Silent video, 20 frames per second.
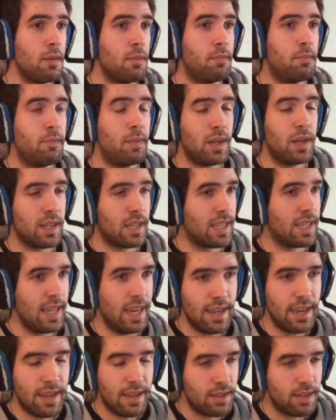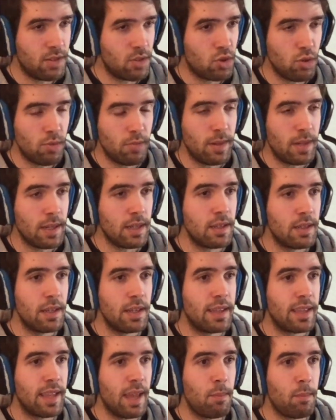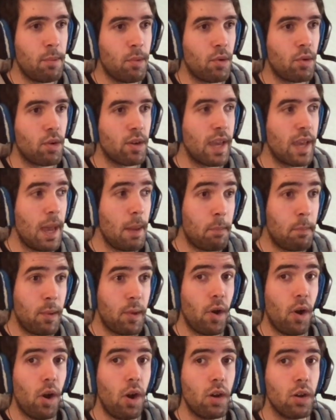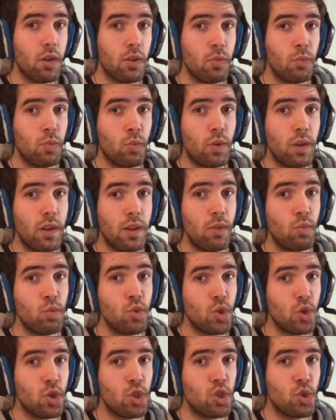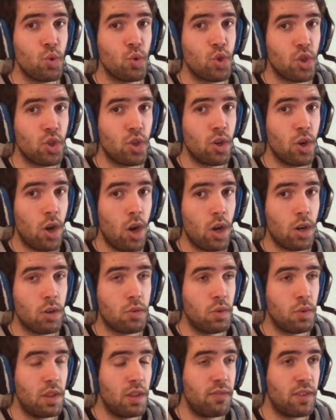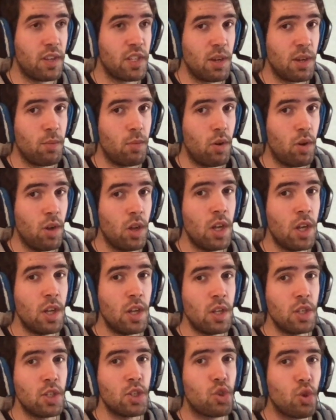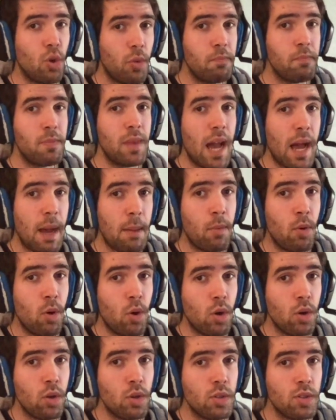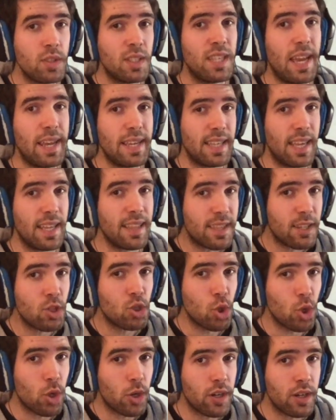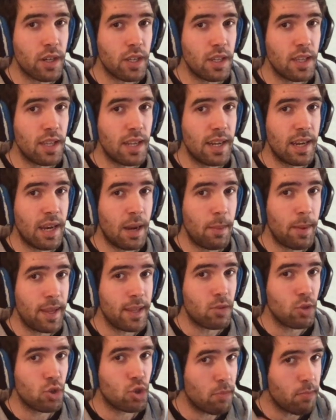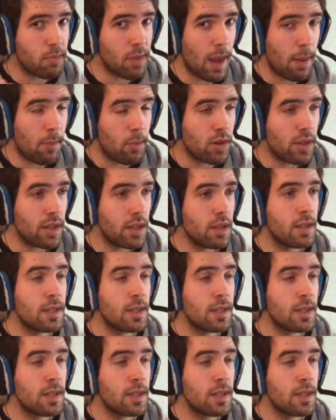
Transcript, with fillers: perché insomma il tempo è quello che è, però comunque un giorno sì, un giorno no, quindi facciamo sommiamo 6-7 giorni di allenamento, sommiamoli